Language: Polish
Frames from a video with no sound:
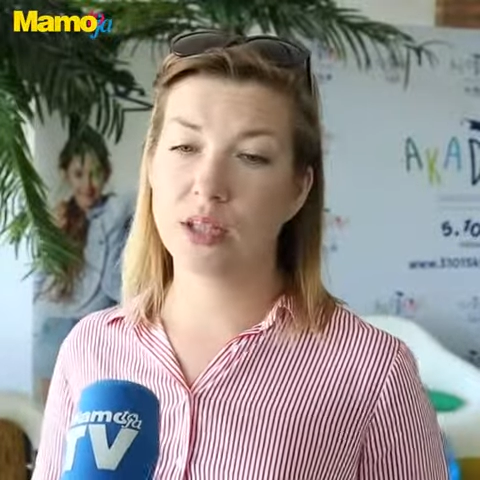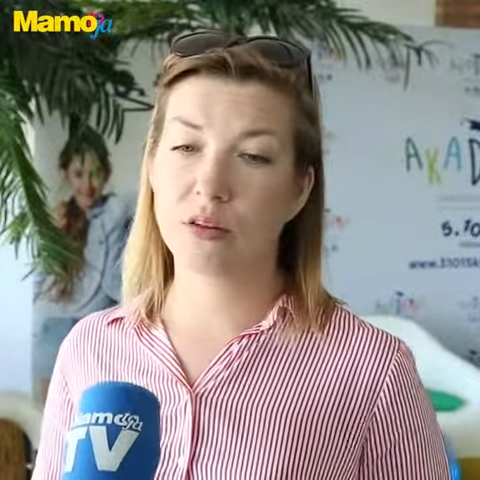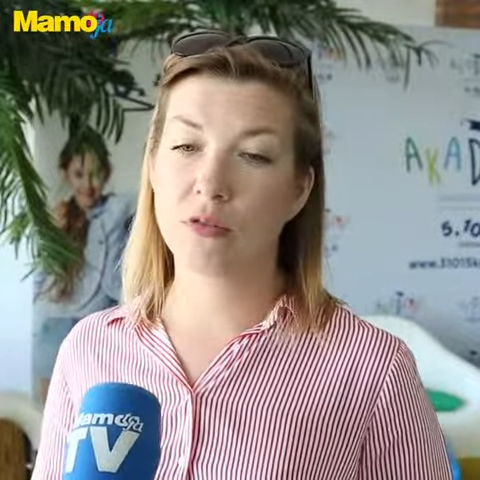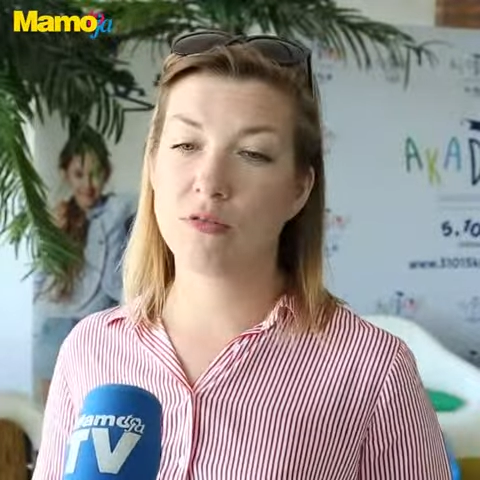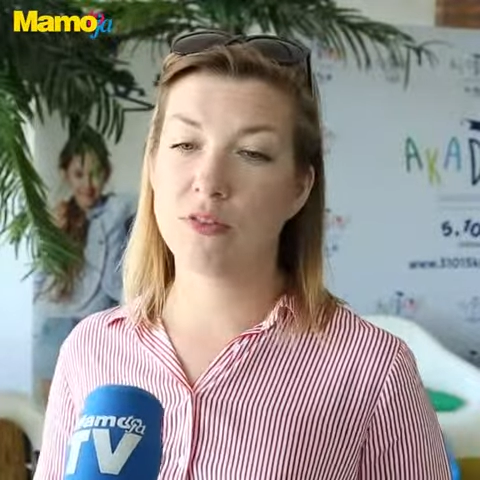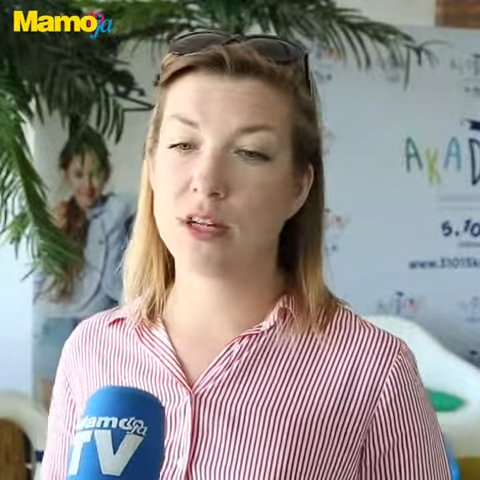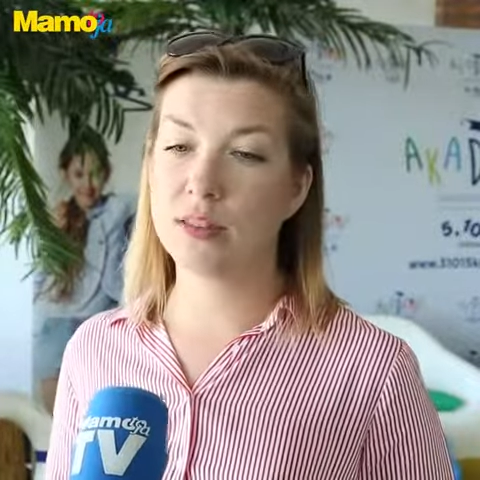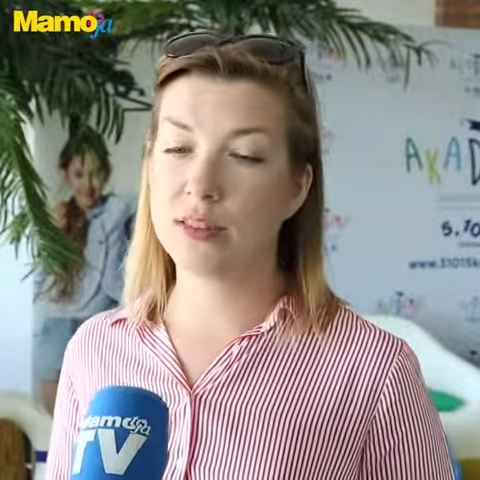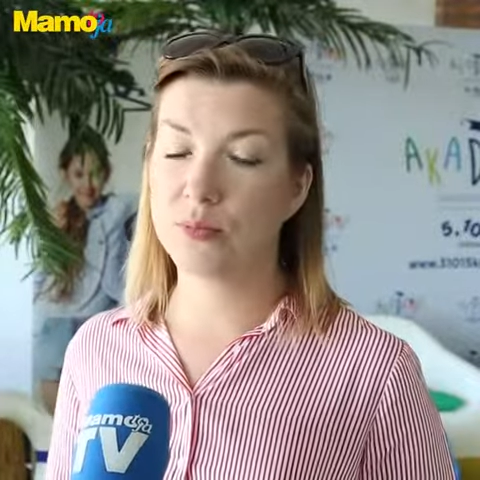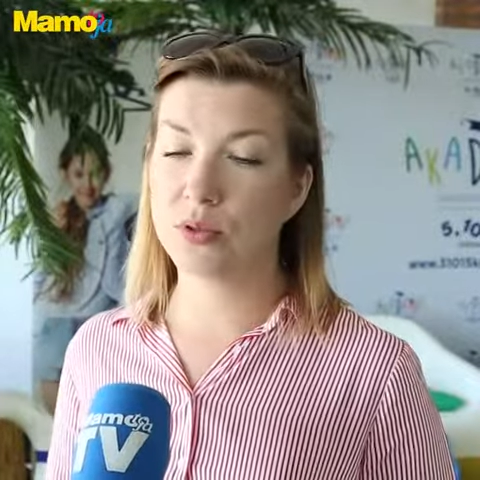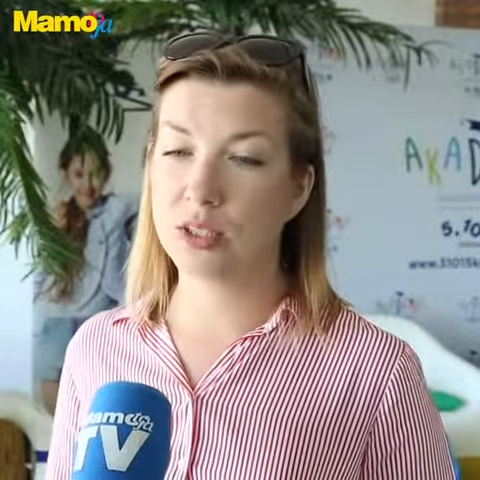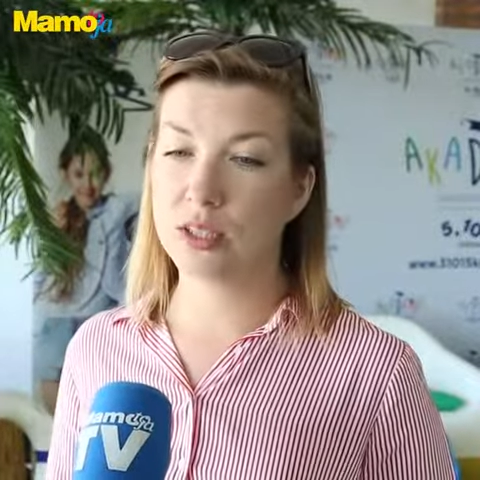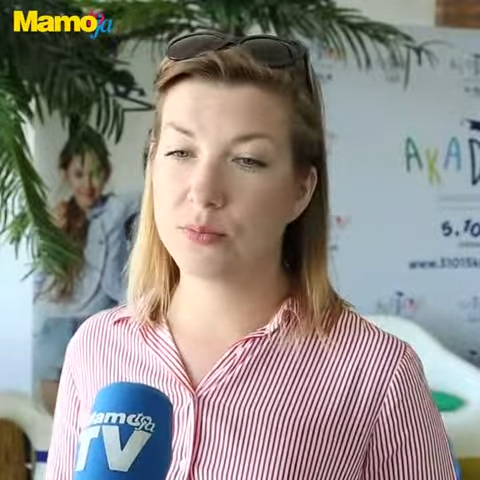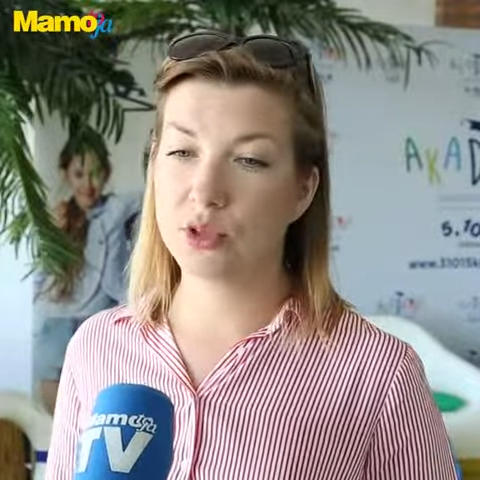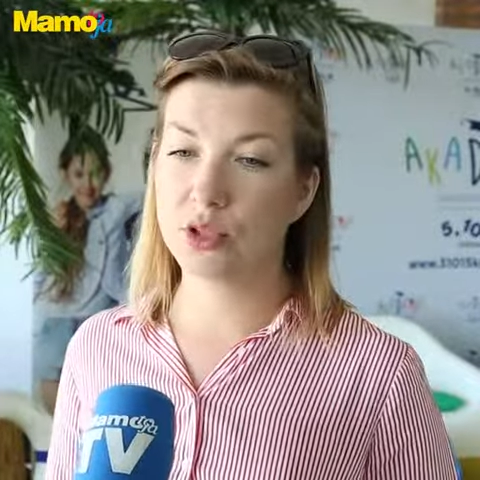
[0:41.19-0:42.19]
na konferencji
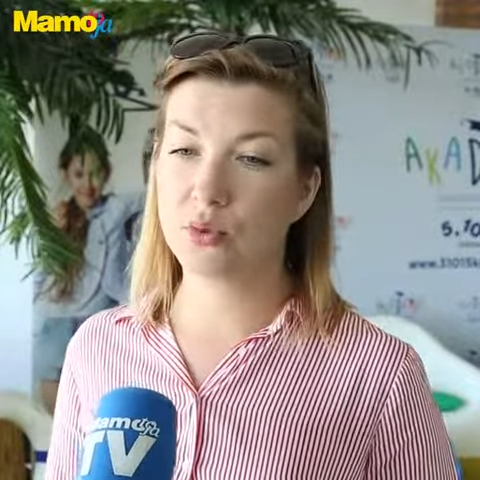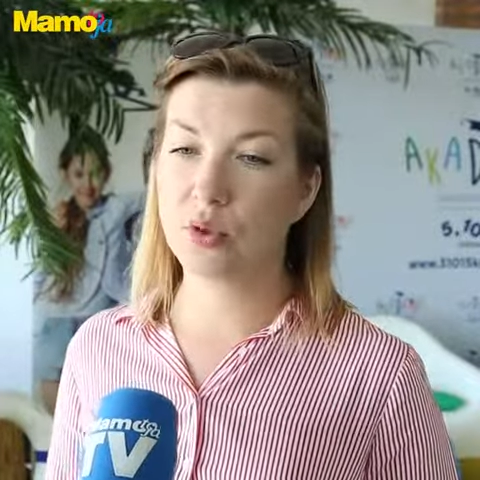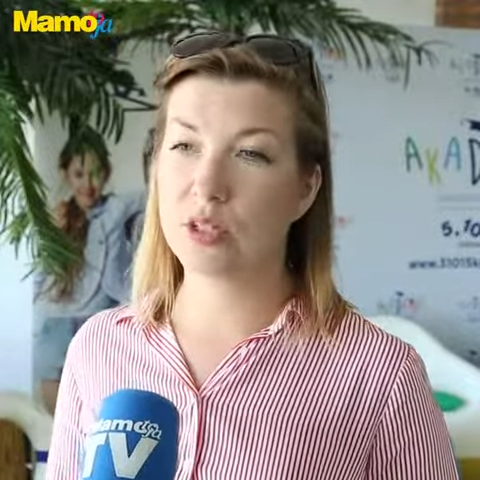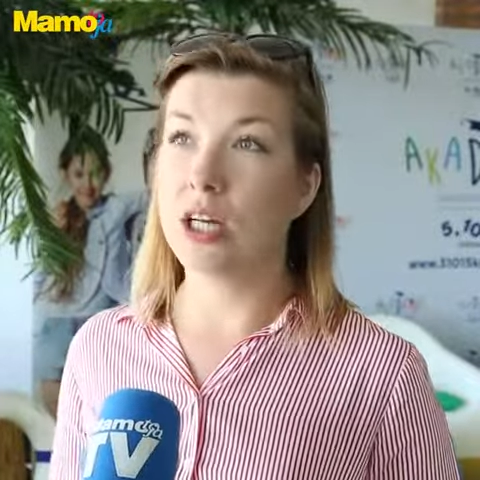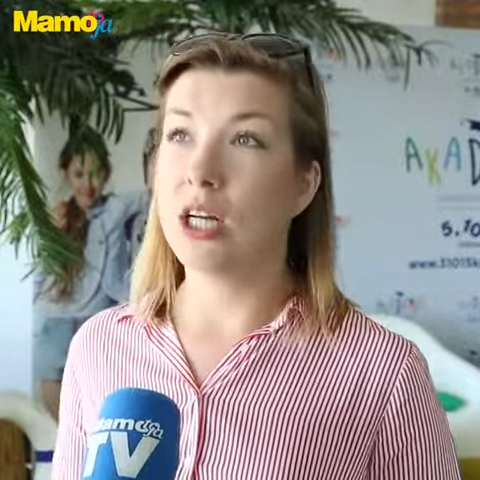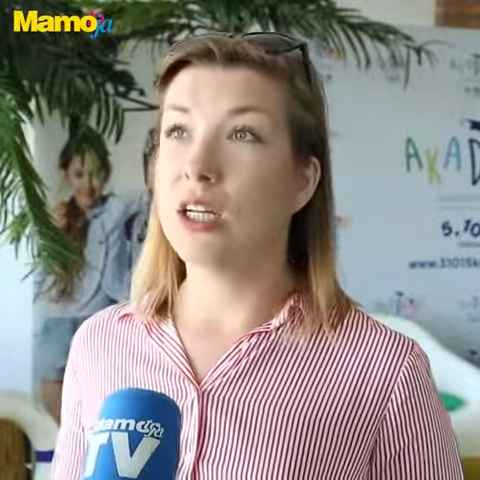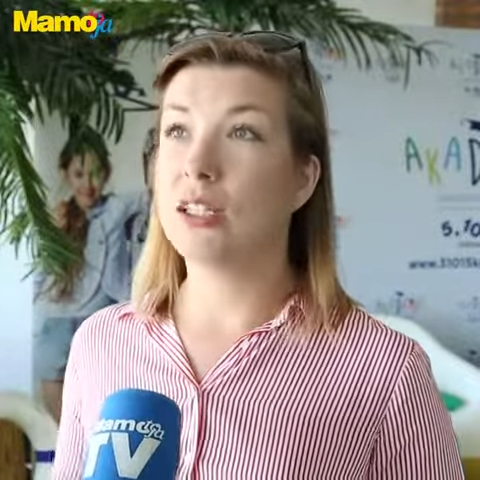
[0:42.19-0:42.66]
podany przykład,